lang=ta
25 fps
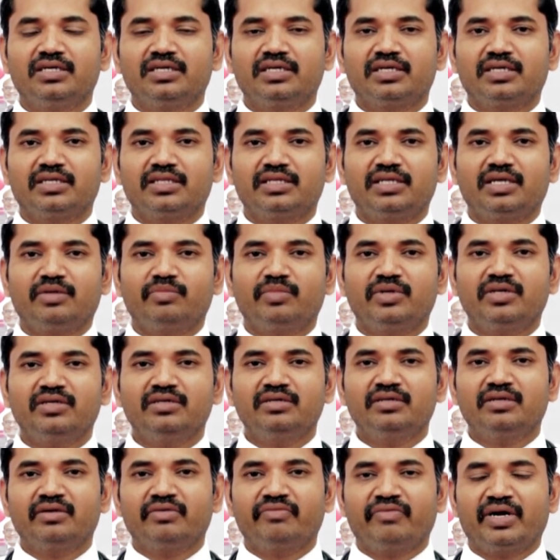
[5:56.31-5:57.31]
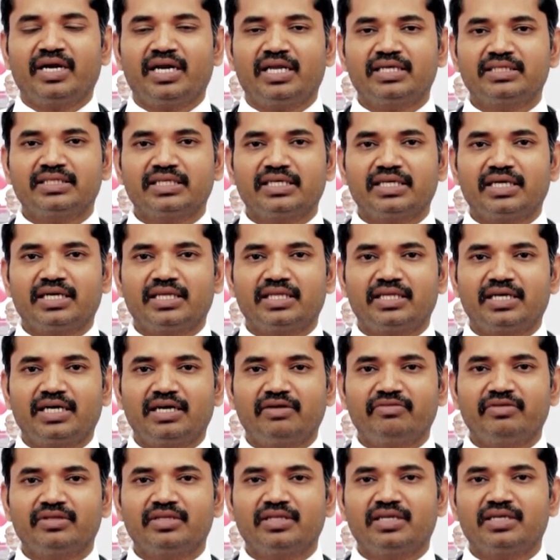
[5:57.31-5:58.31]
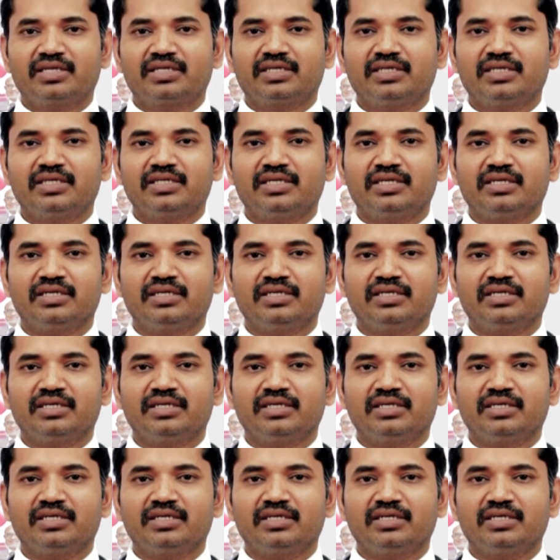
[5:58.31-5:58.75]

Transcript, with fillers: இது நம்ம வேலை செய்யாதனால வந்திருக்கு